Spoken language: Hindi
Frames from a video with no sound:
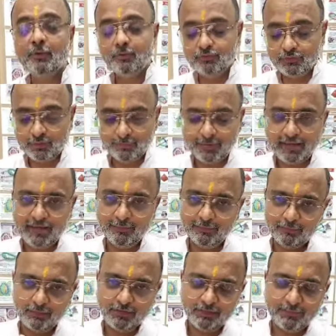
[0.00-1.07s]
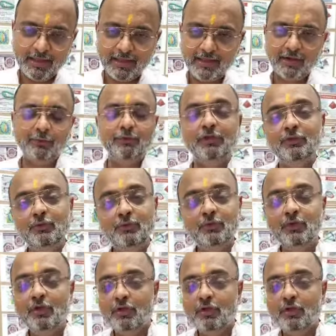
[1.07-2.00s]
उससे पहले मैं थोड़ी बैकग्राउंड दे दूँ